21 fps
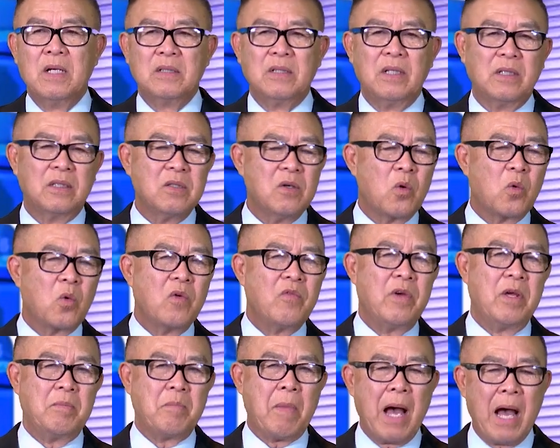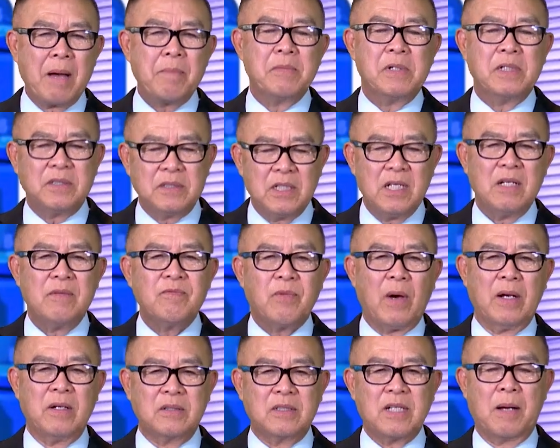Thì thưa quý vị, ba mươi chín
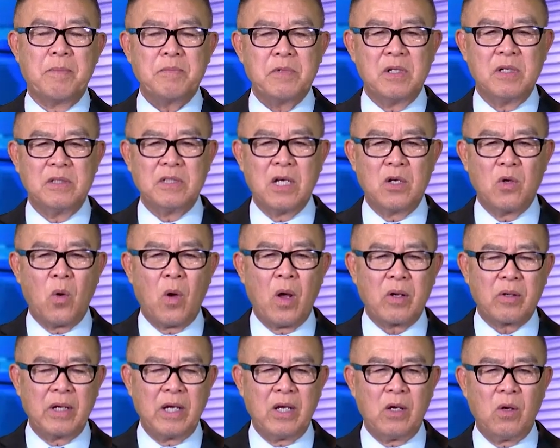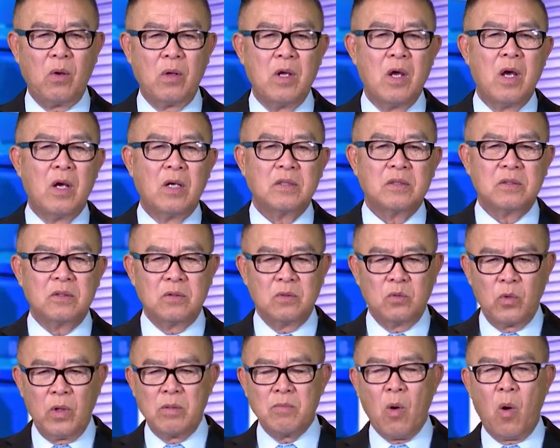phần trăm người dân Hoa Kỳ
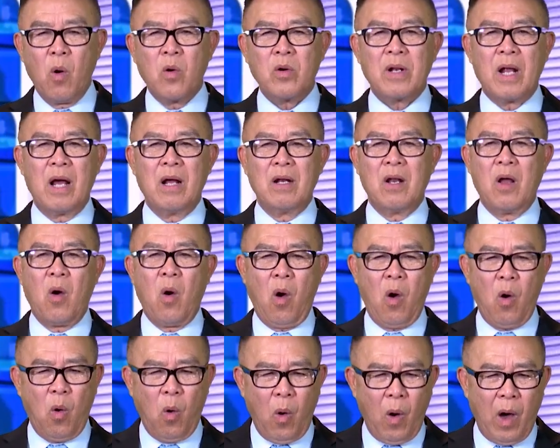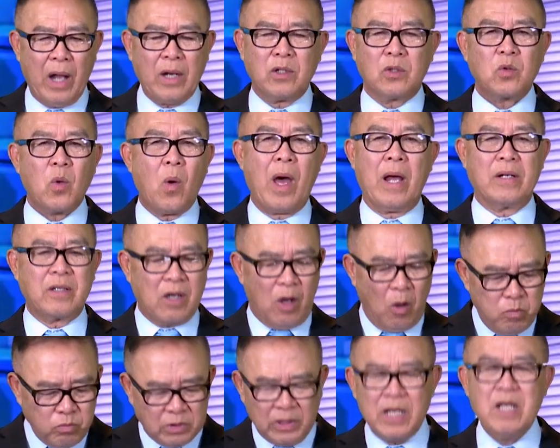tuyên bố rằng là họ hoàn toàn
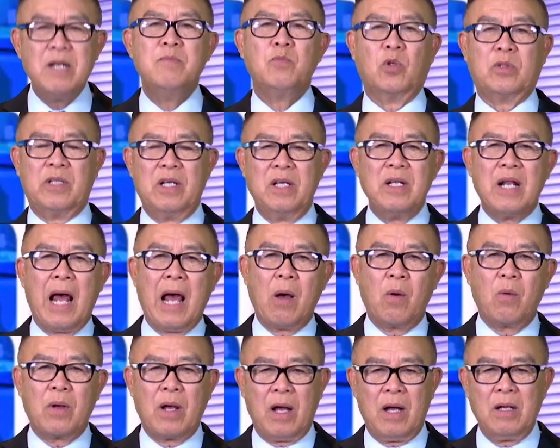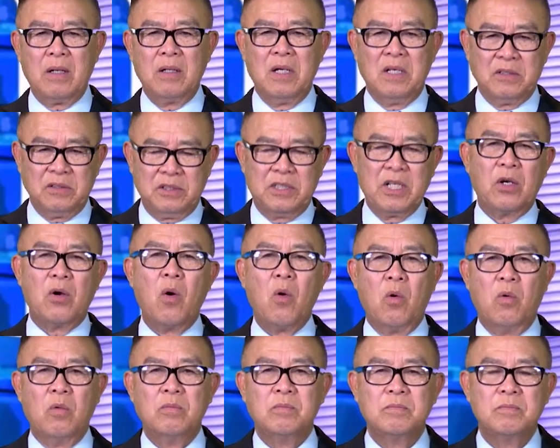không tin một tí nào cả,
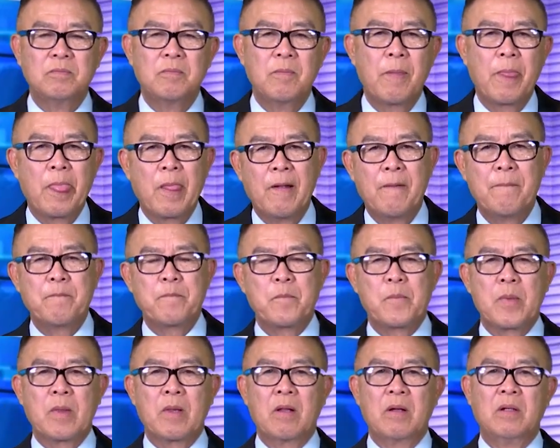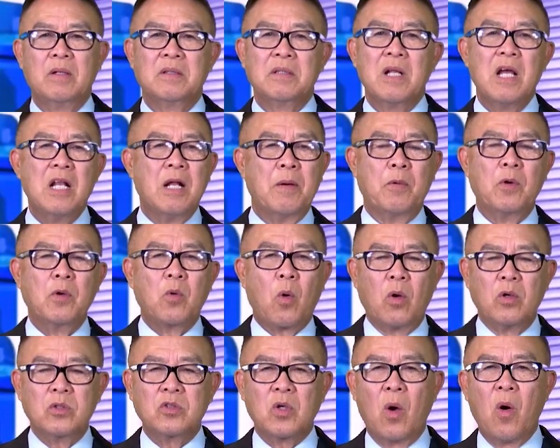zero. Đây là một
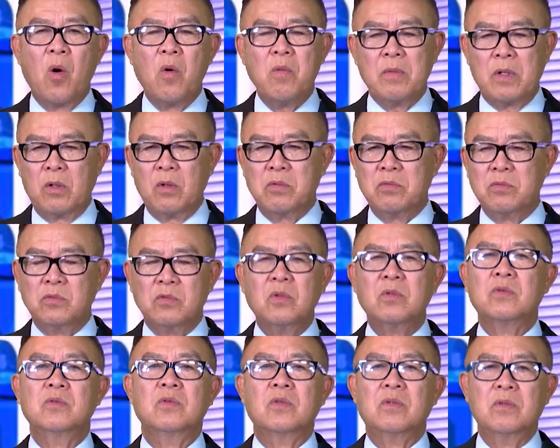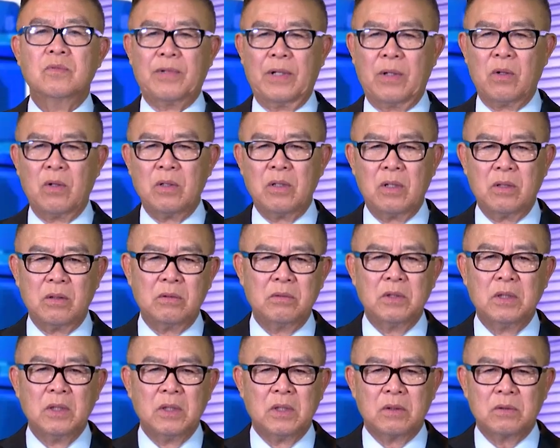con số mà nó, nó, nó cũng phải nói là
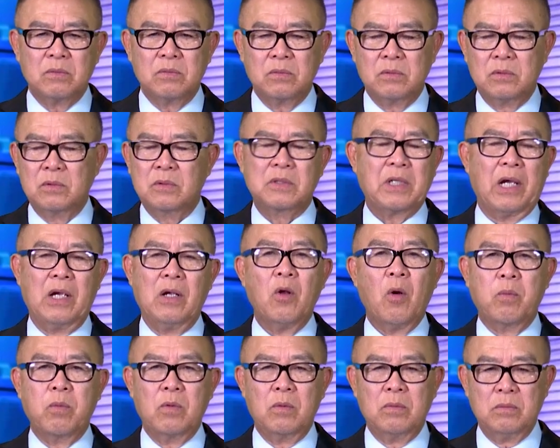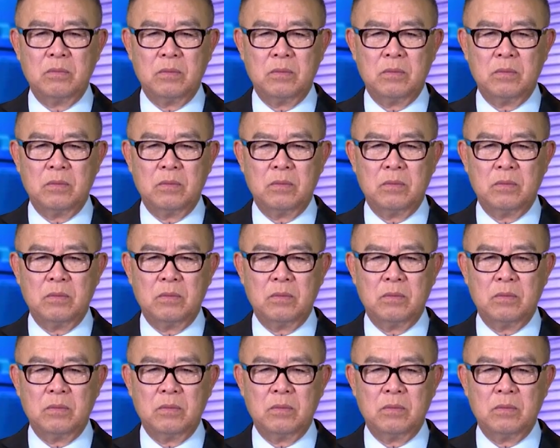kỷ lục.